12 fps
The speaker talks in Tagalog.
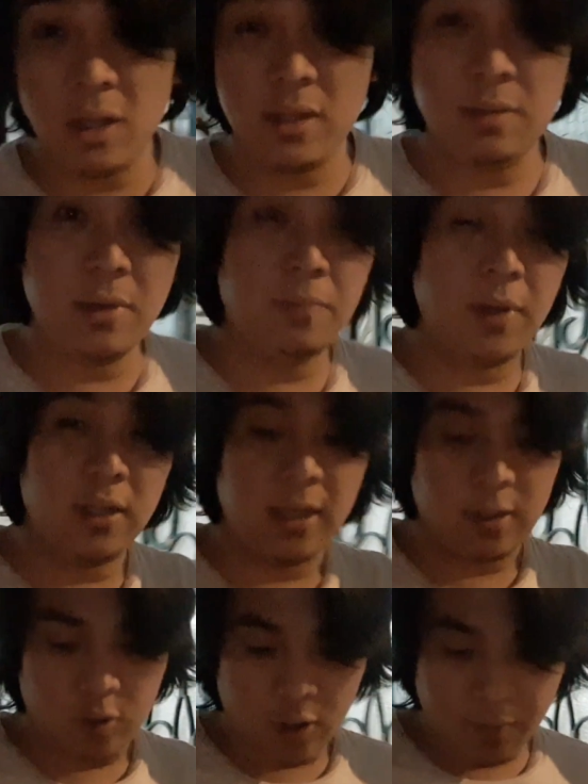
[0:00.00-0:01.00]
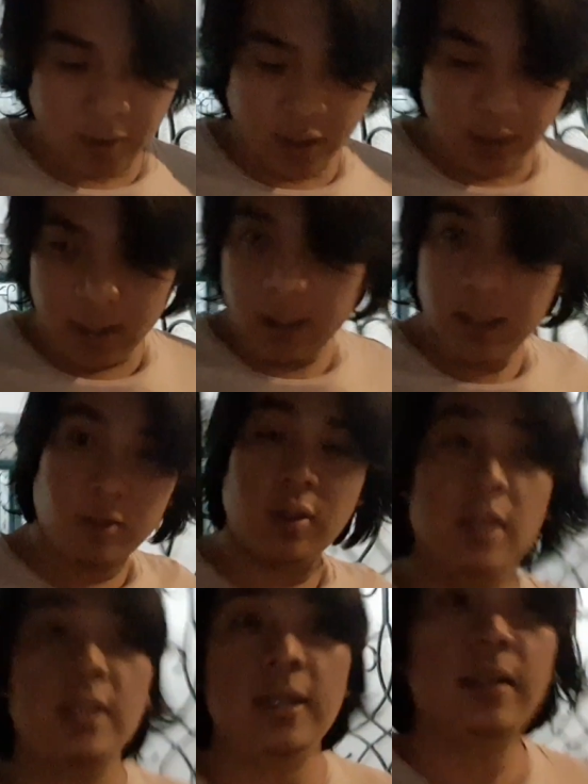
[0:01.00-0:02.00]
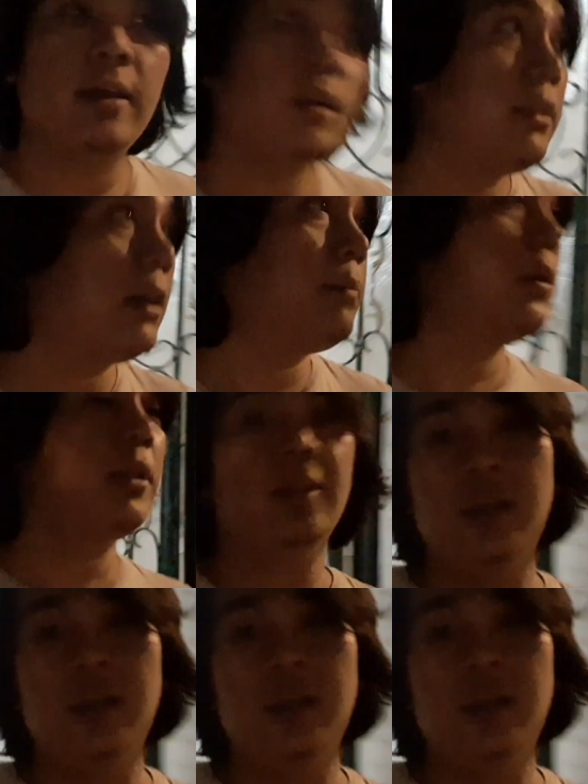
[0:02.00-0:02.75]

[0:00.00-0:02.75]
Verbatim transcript: kasi magpark dito kapag hindi ka dito nakatira dapat